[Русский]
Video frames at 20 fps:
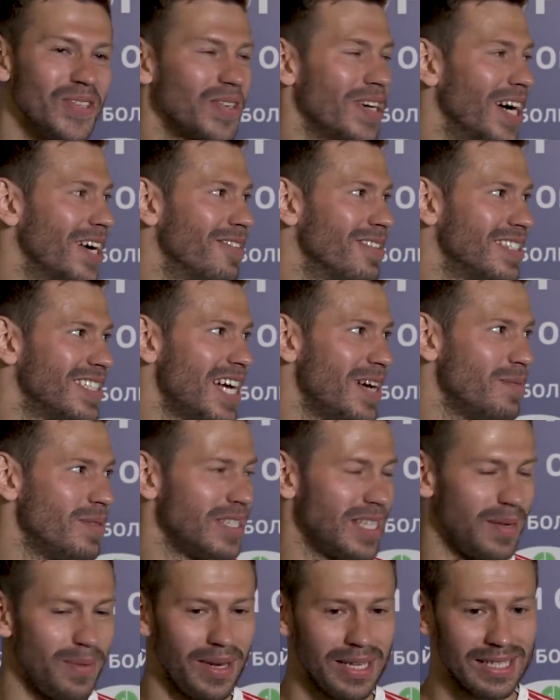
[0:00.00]
как вы сами
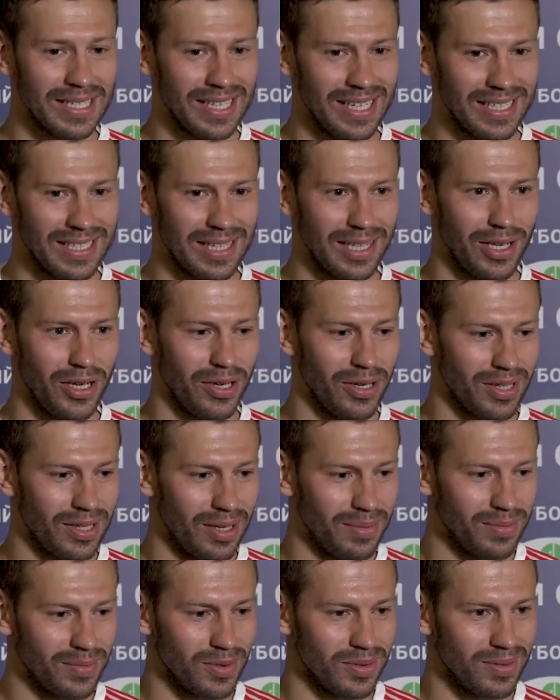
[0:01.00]
заметили, если ее
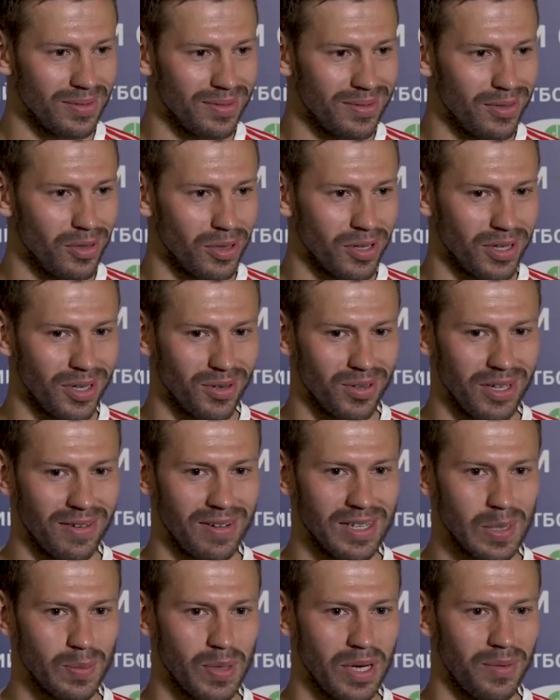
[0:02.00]
там долго не
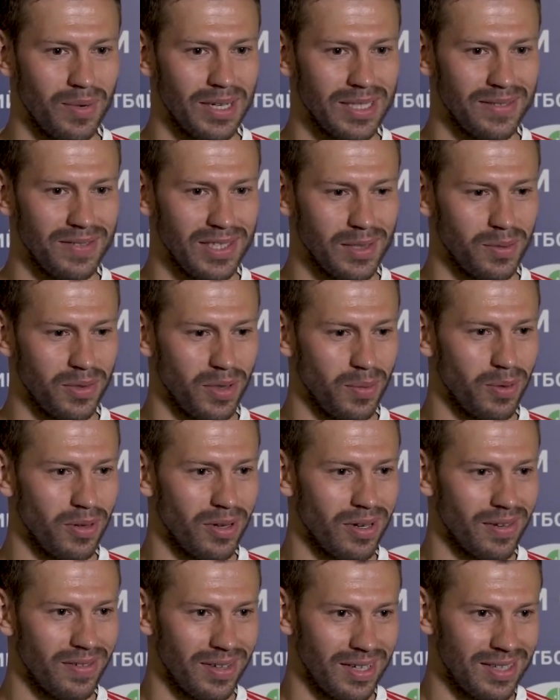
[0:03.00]
удавалось поймать, видимо,
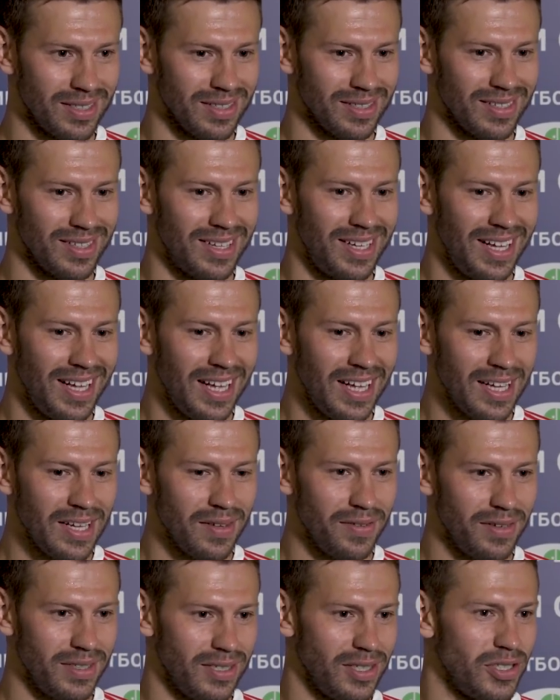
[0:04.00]
неплохо выглядела.
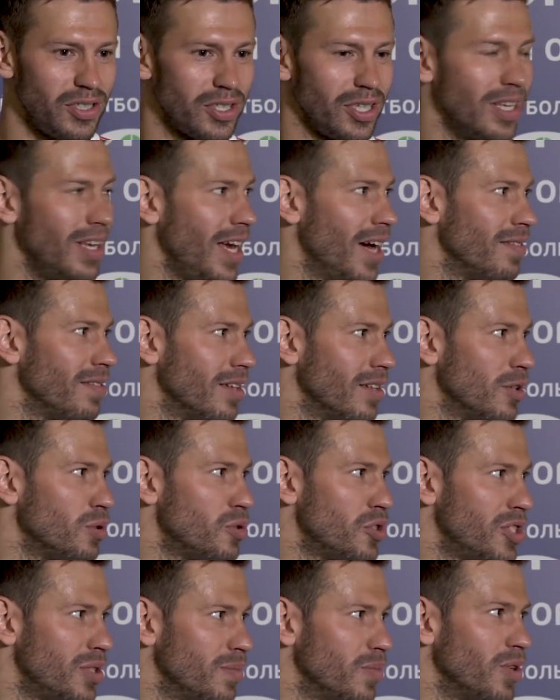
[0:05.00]
Физически явно
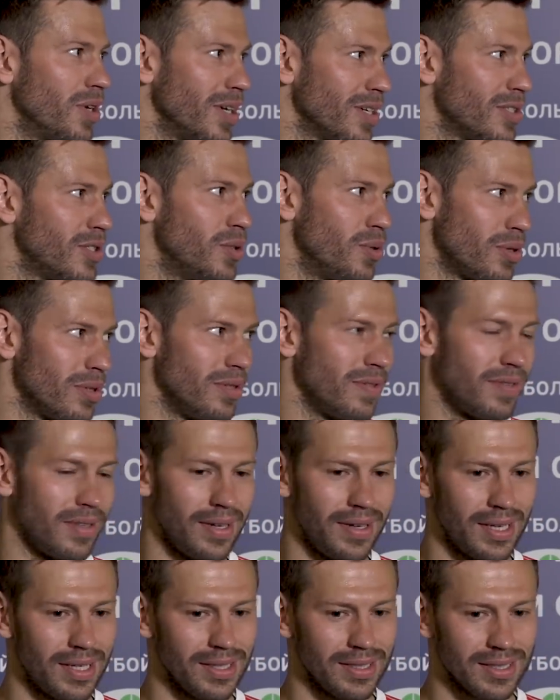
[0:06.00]
лучше, чем многих стюардов,
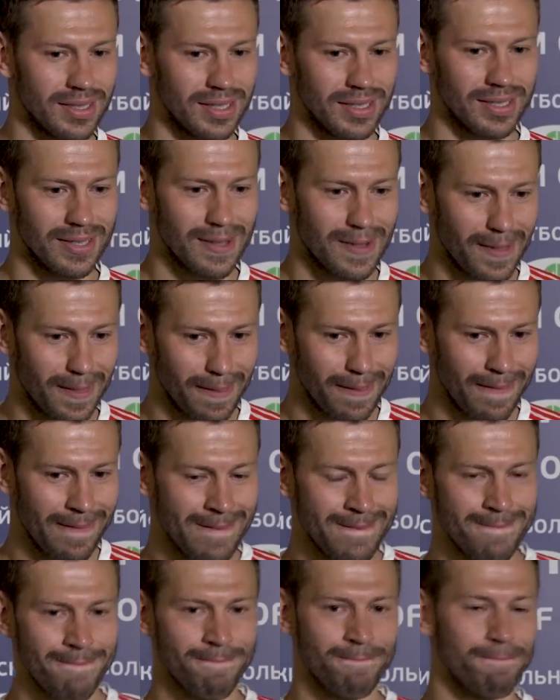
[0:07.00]
наверное.
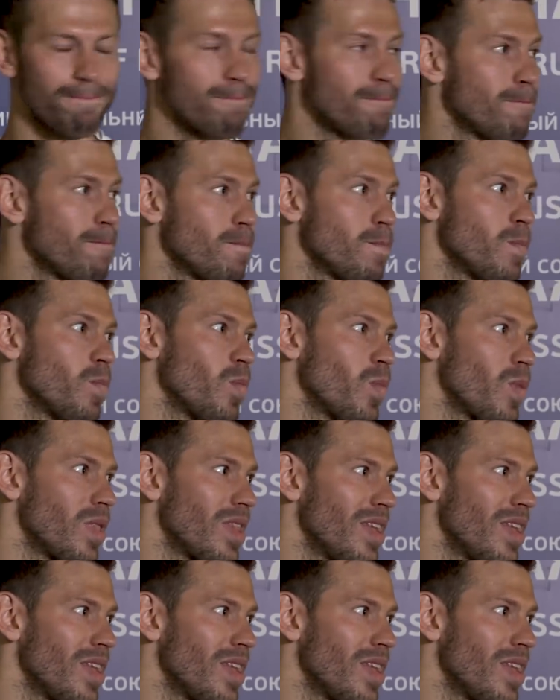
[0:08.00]
Стартовая скорость.